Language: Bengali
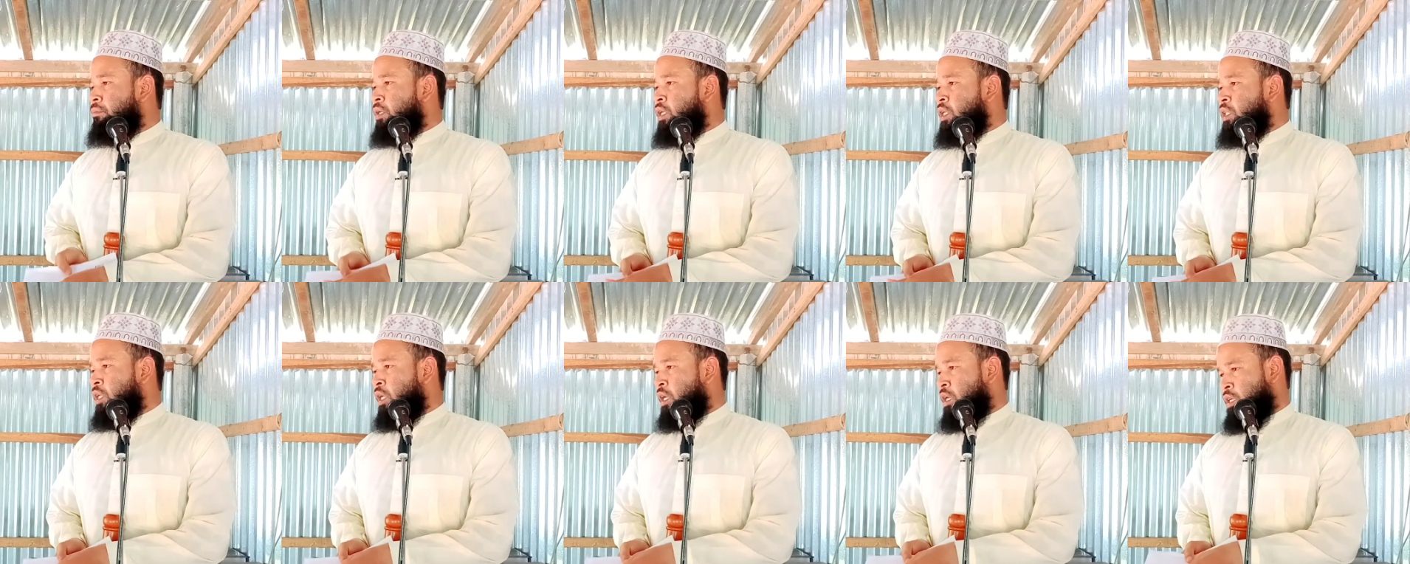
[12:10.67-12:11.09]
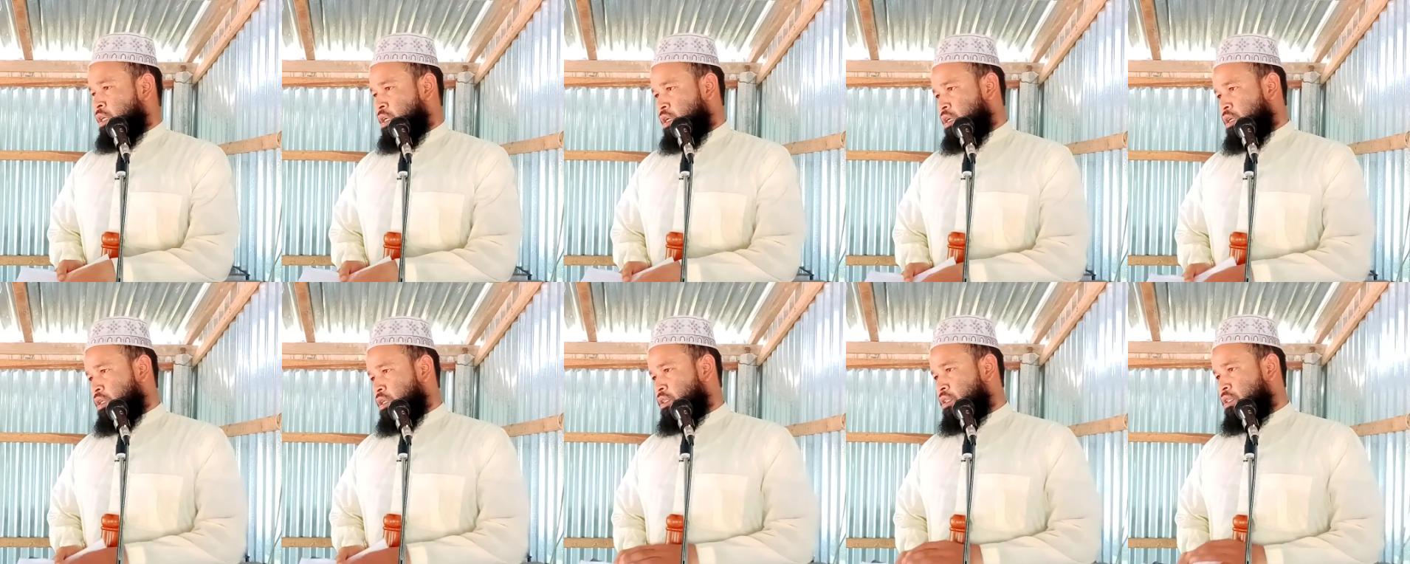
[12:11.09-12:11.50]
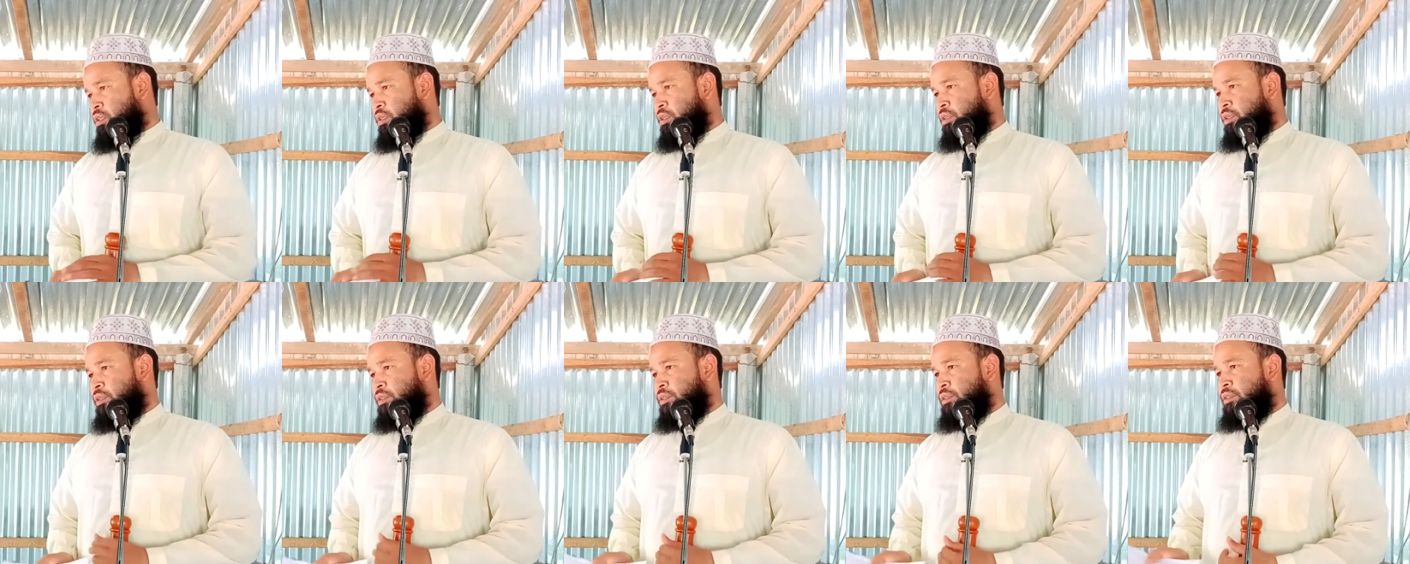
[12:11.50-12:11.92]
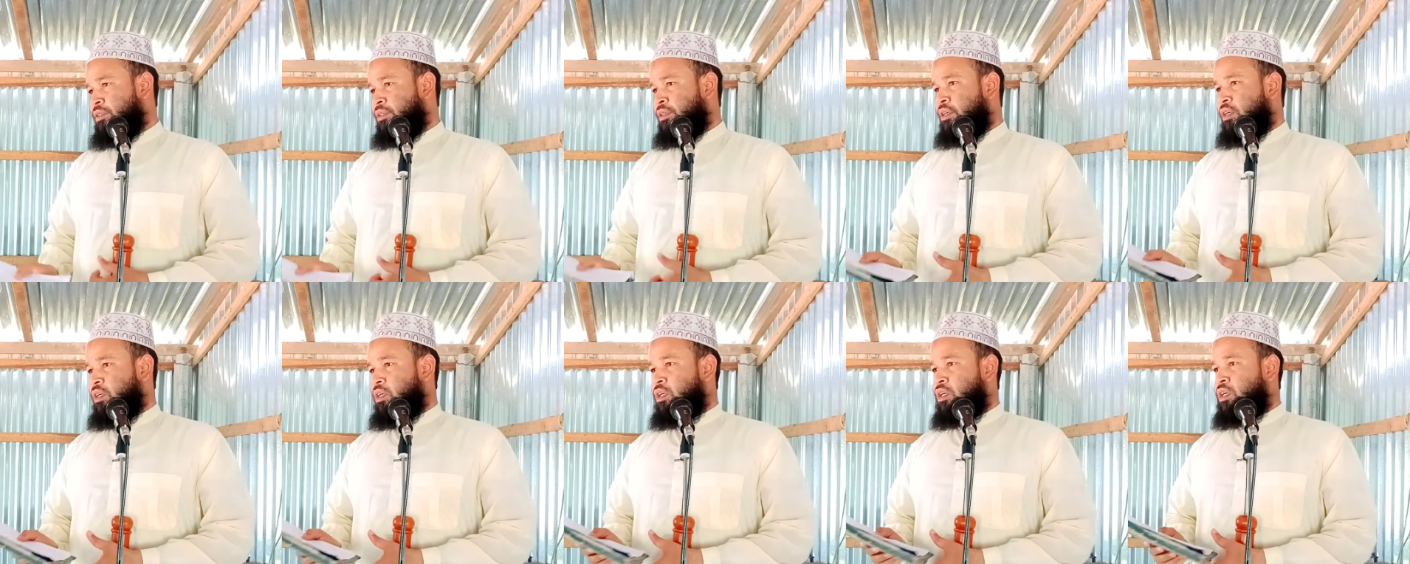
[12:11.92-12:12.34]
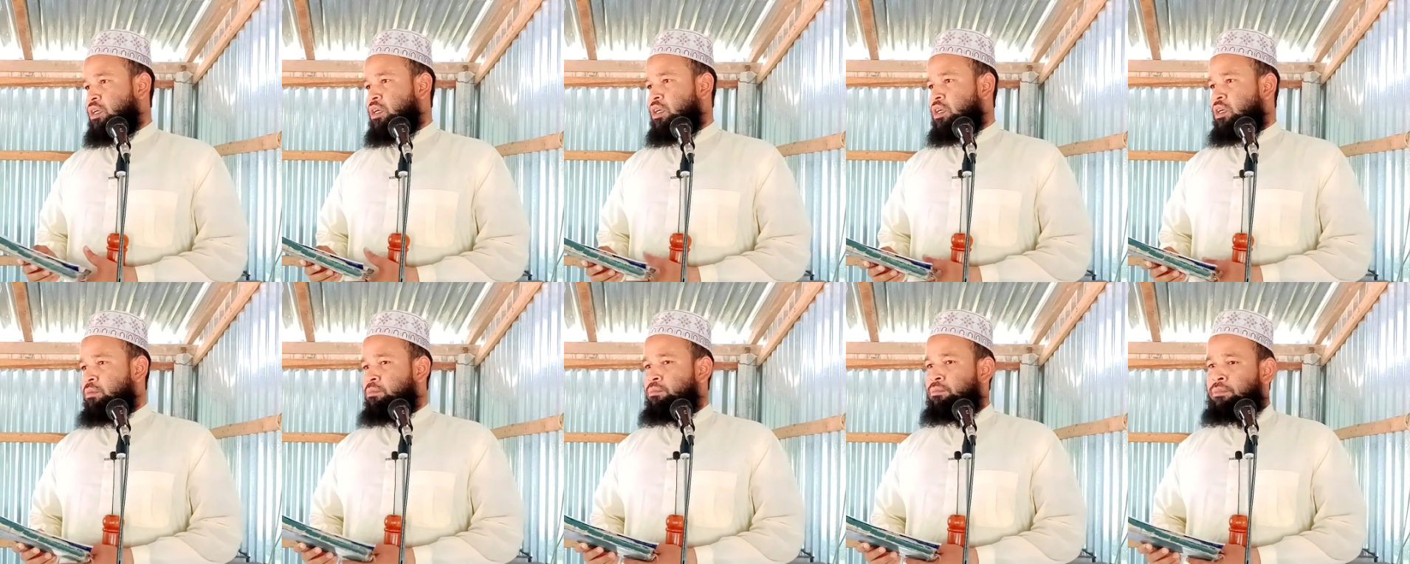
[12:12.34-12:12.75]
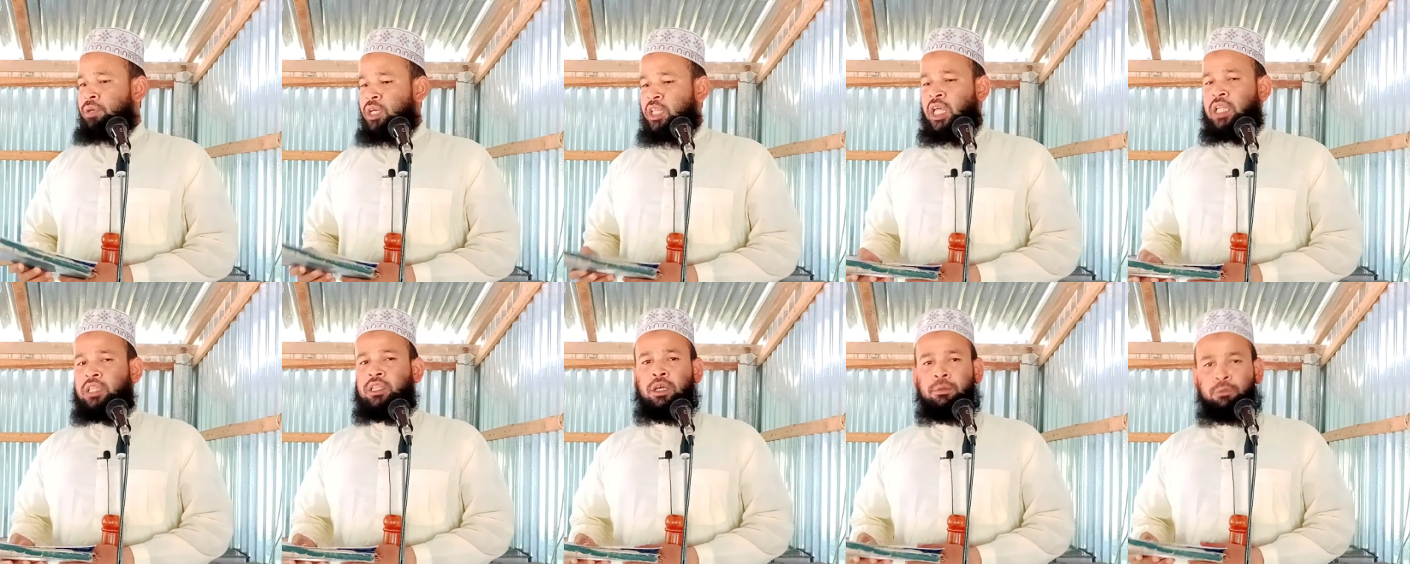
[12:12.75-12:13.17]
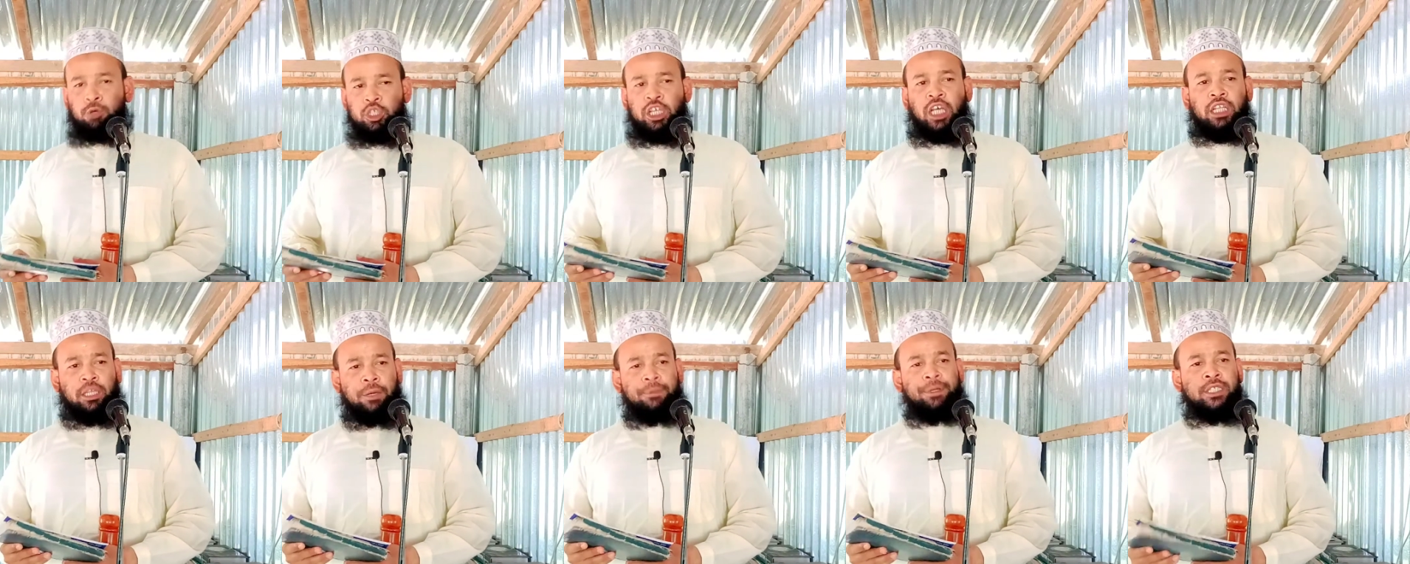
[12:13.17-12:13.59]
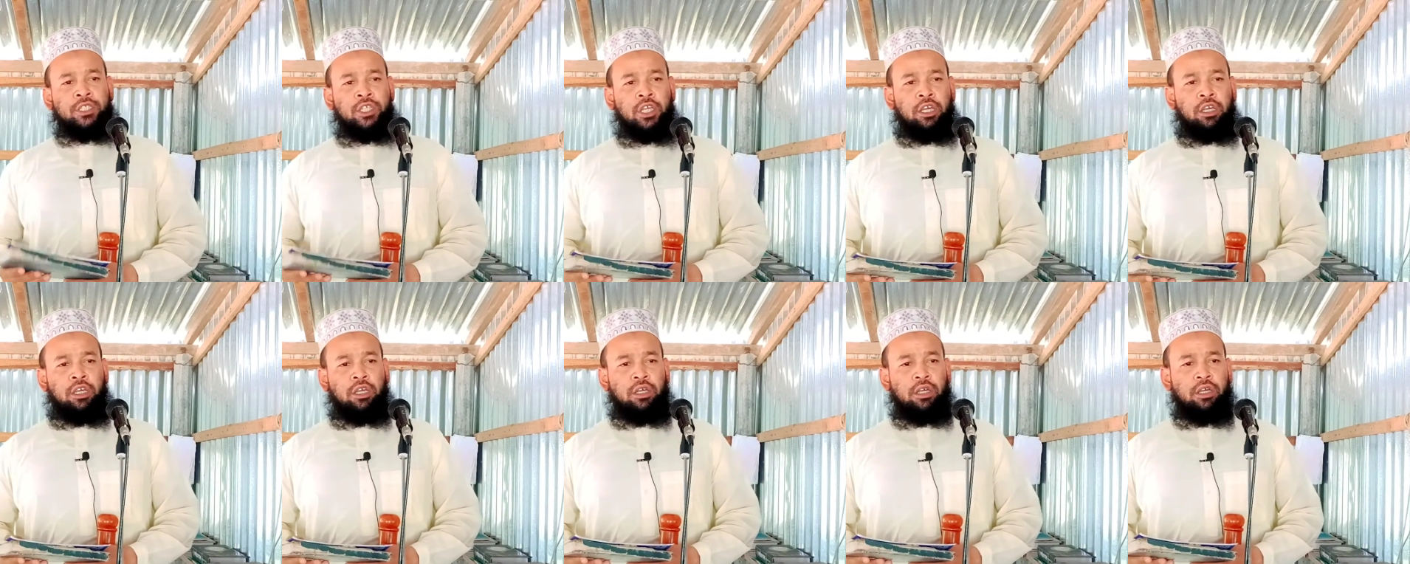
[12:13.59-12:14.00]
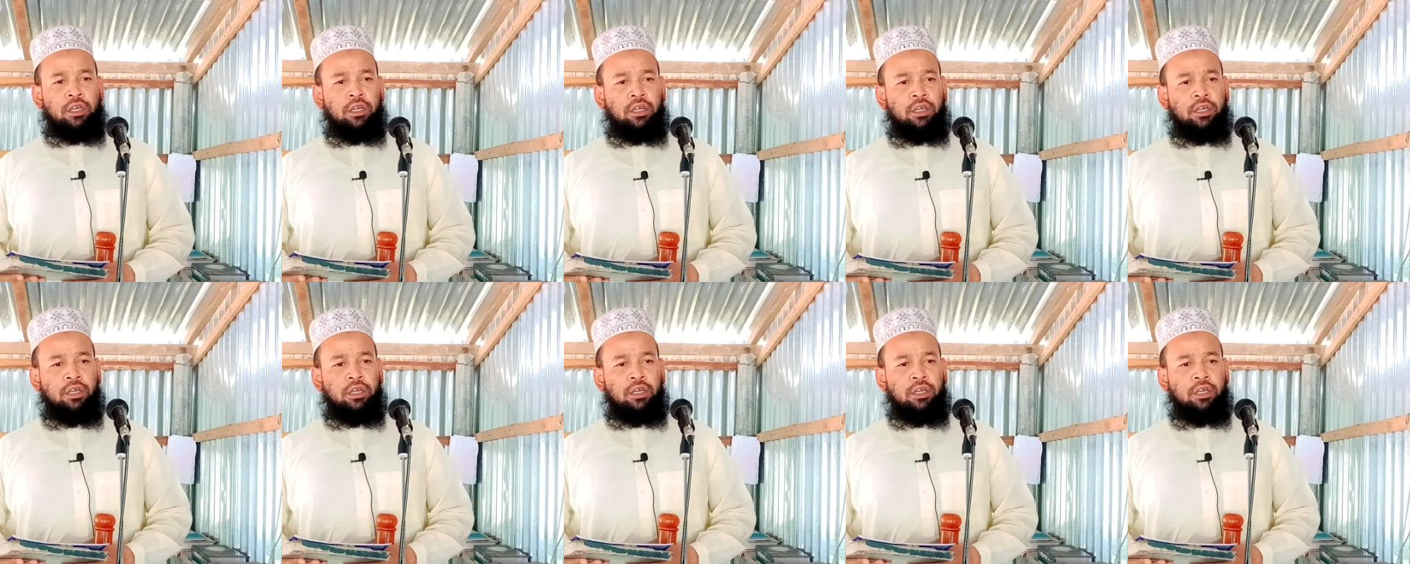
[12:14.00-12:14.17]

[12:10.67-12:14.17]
বেদাত বেদাত কি বোঝাতে পারছি